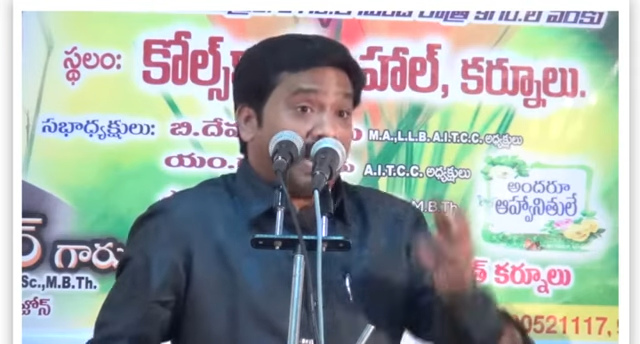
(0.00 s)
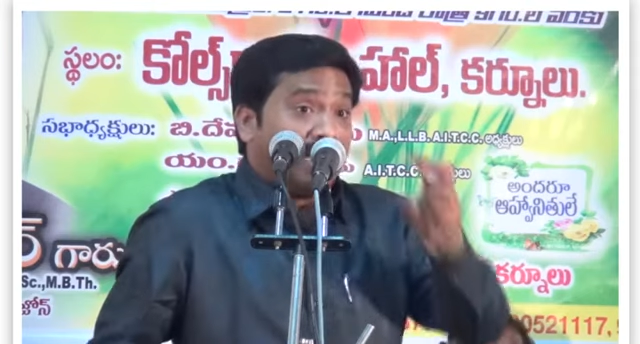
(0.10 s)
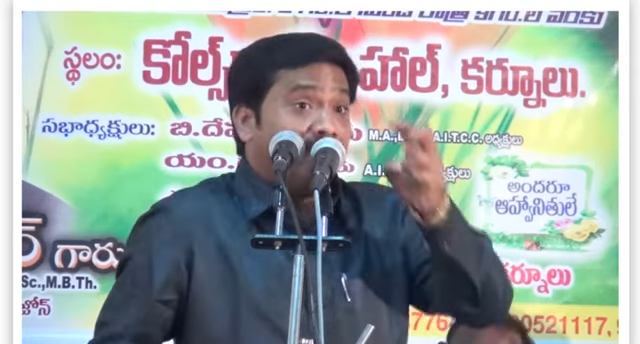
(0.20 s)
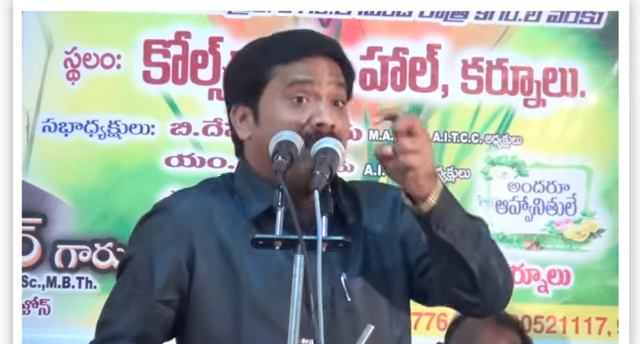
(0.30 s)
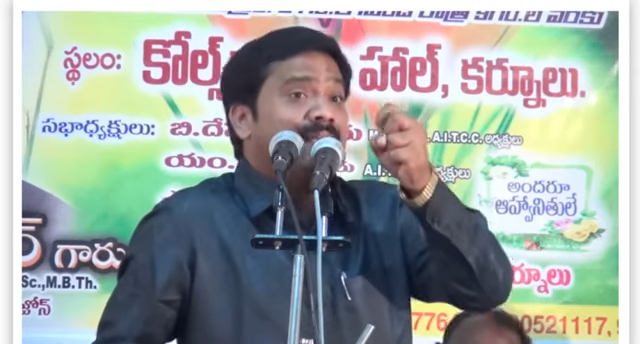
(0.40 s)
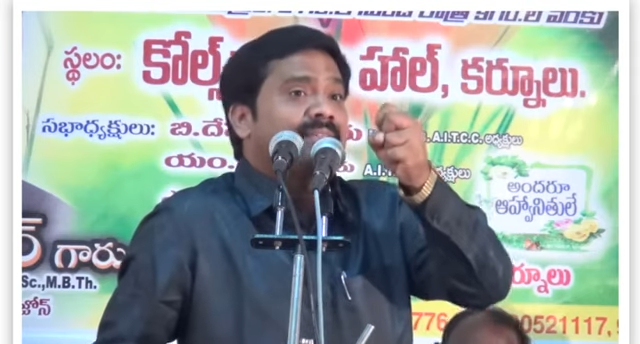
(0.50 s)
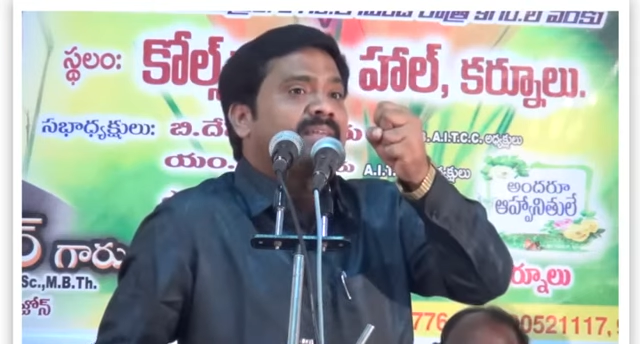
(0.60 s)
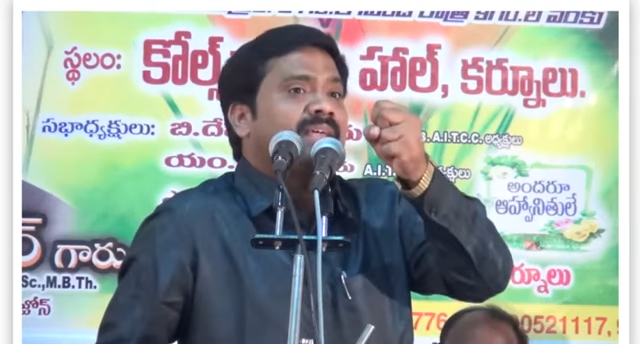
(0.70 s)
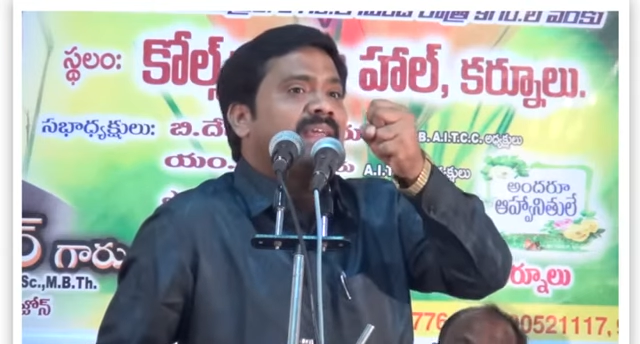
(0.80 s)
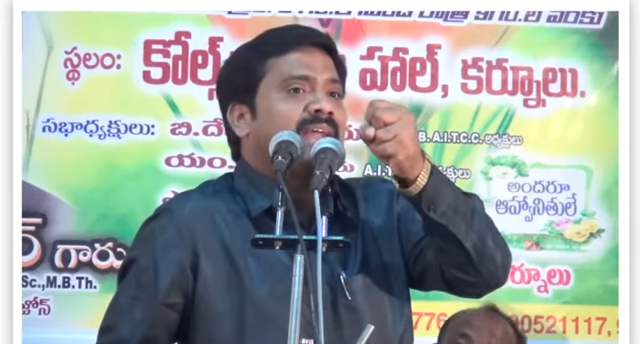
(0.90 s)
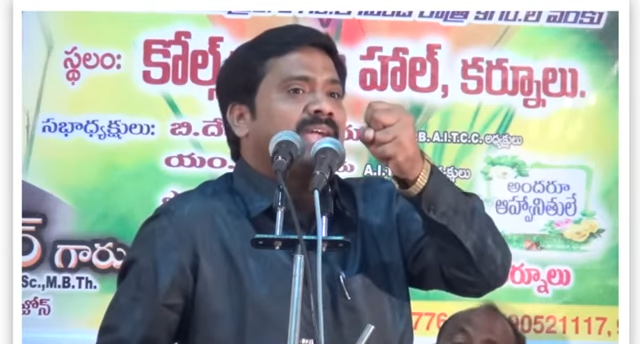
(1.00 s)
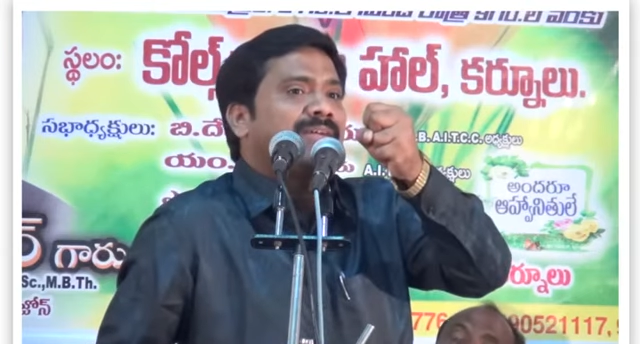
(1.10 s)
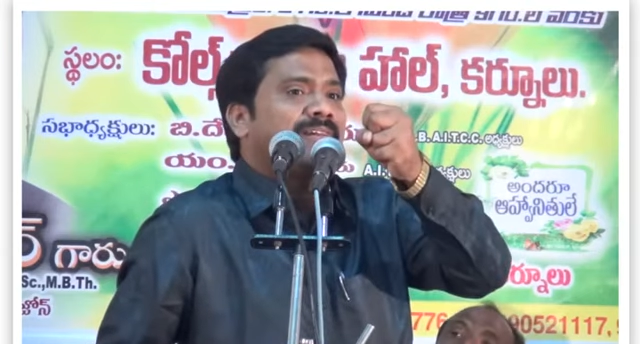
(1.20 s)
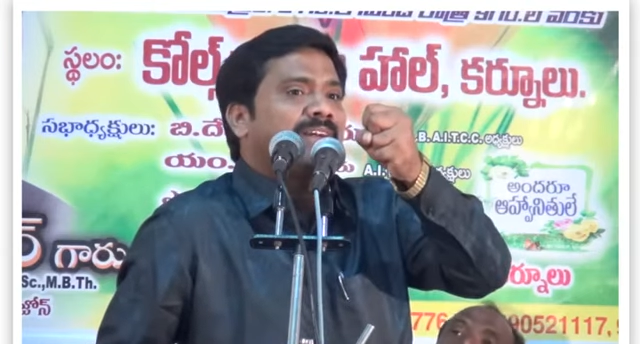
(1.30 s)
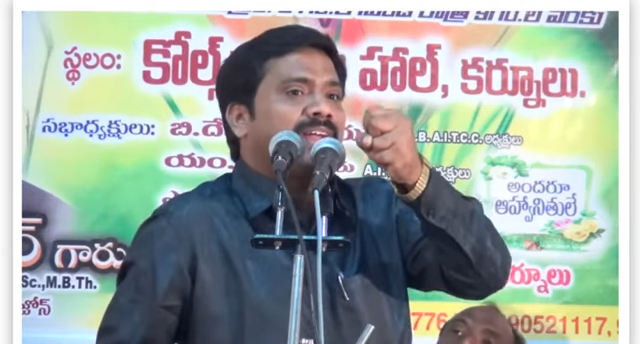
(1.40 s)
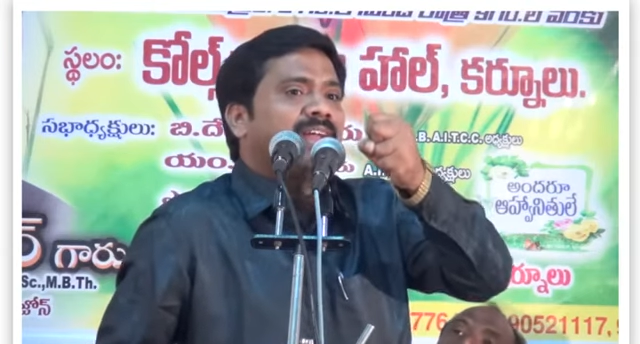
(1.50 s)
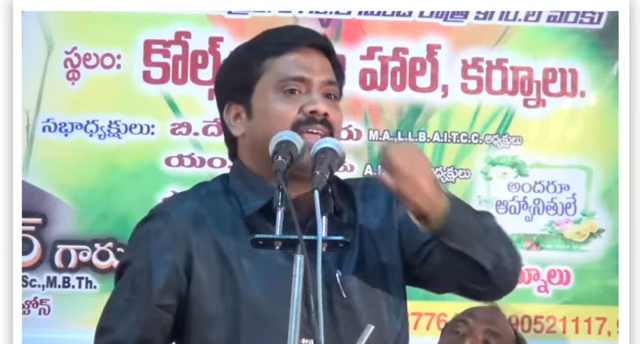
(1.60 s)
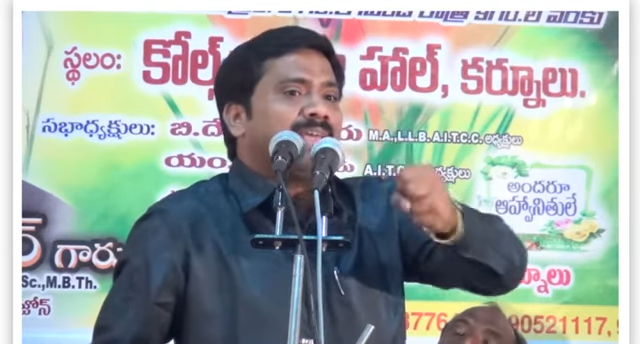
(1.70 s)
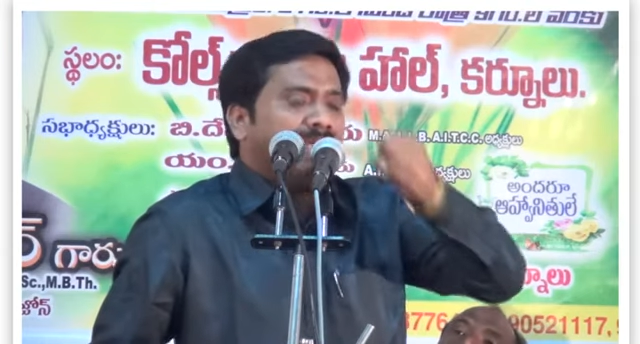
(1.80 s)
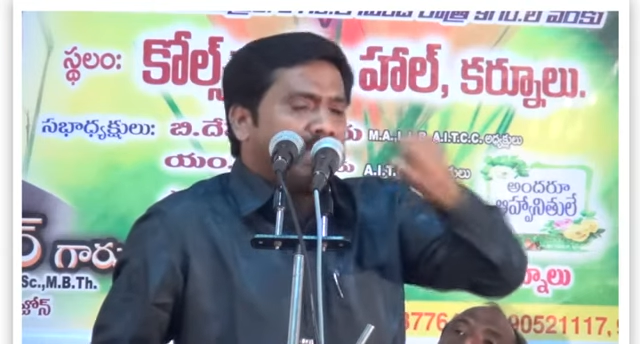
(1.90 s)
కట్టిపడేస్తాయి ఎలాంటి వారినైనా
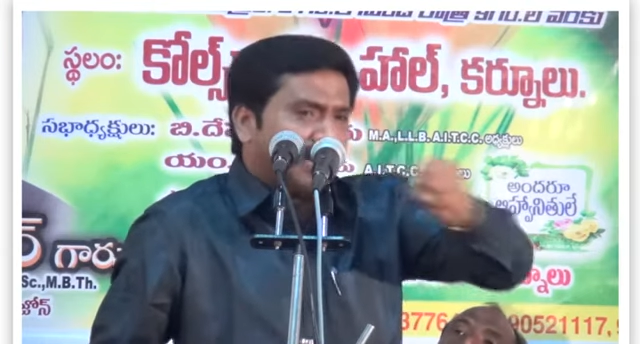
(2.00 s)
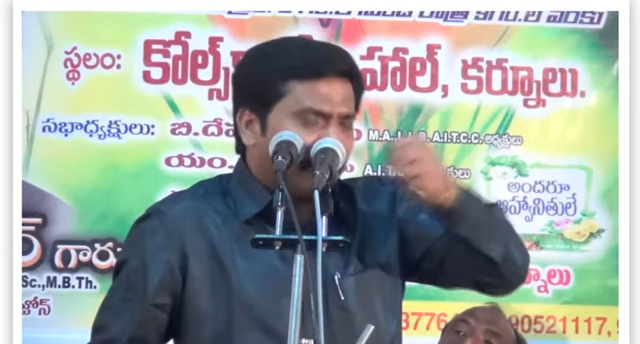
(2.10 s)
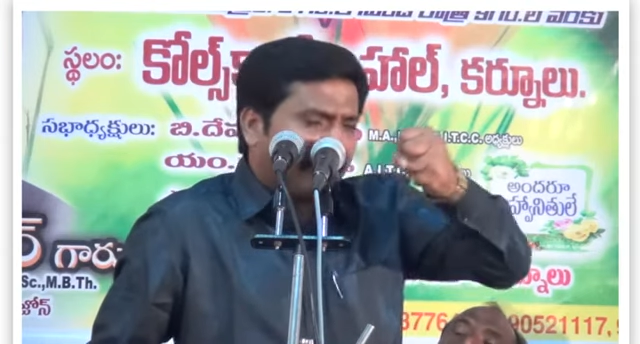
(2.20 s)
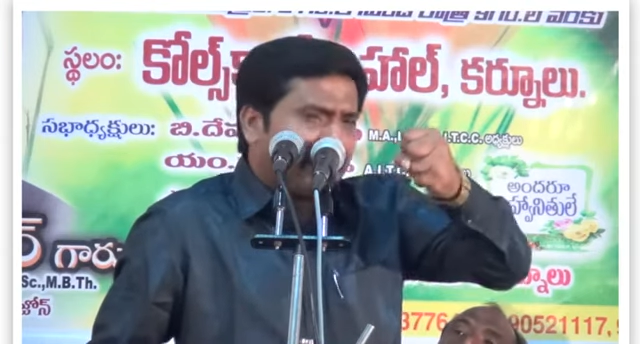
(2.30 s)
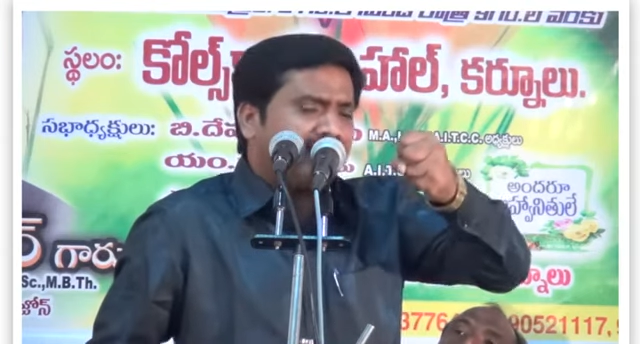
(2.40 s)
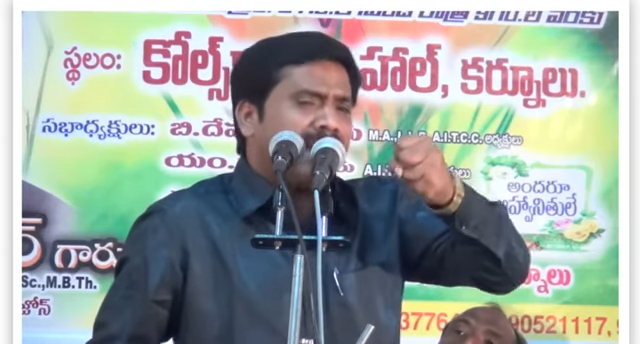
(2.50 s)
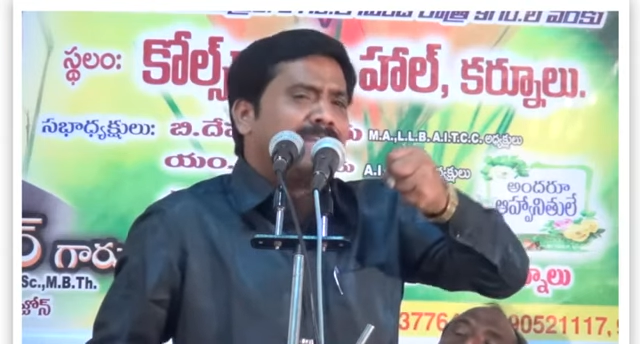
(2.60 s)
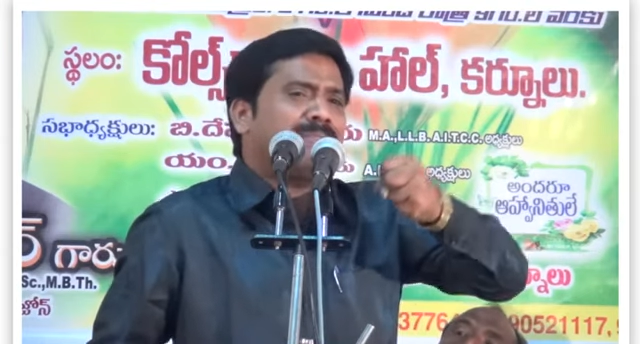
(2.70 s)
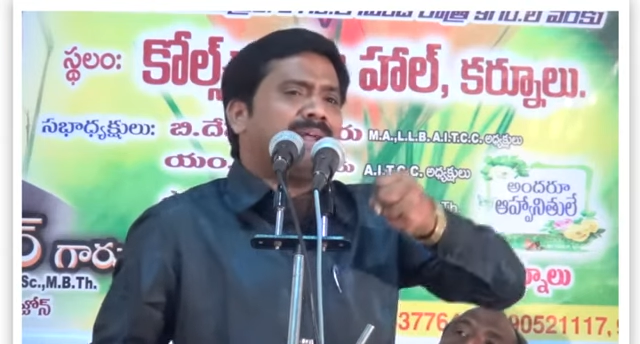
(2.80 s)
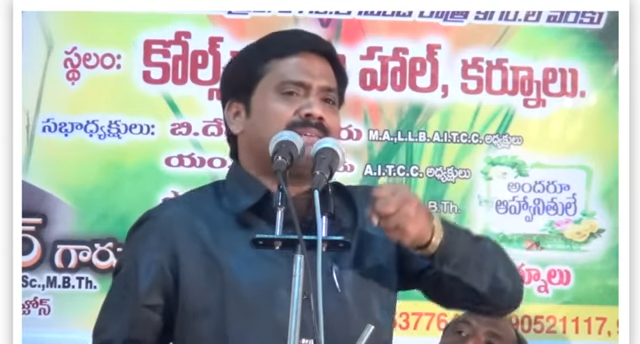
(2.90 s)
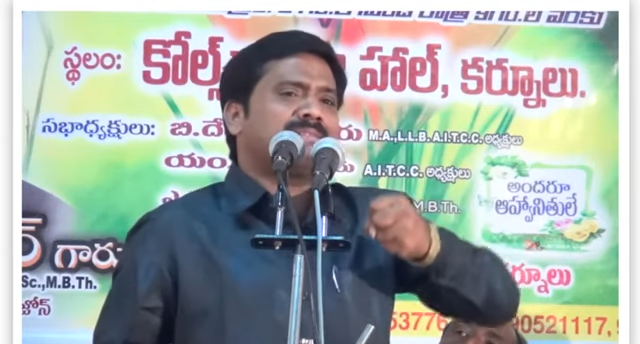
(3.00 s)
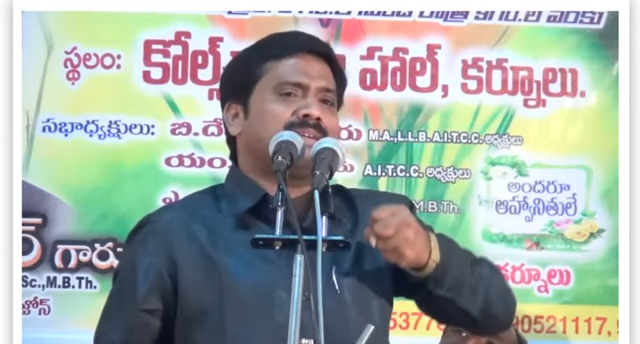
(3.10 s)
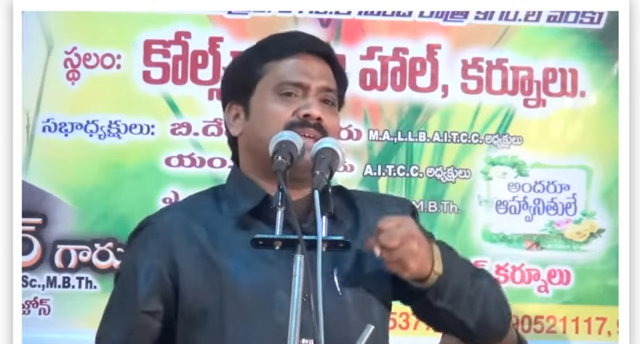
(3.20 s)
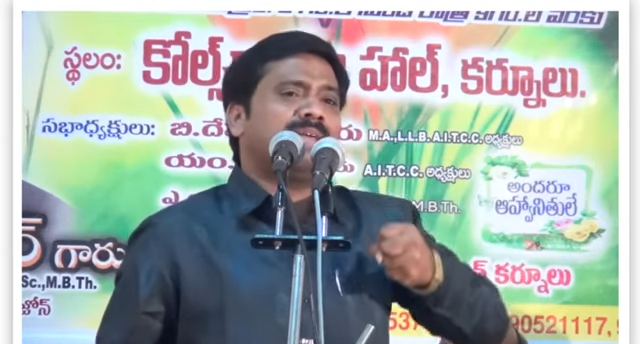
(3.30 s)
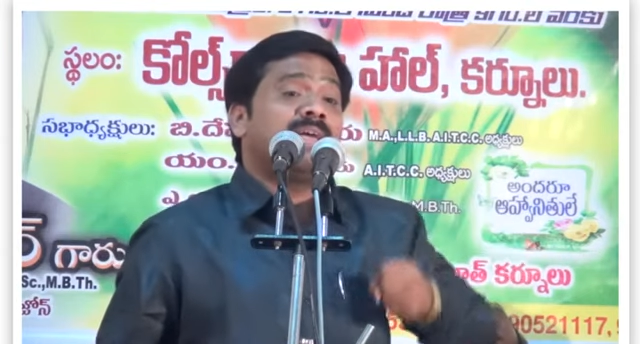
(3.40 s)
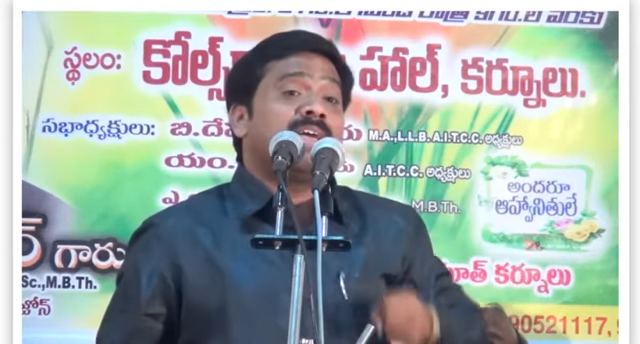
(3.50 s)
ఎందుకంత కట్టిపడేస్తున్నాయి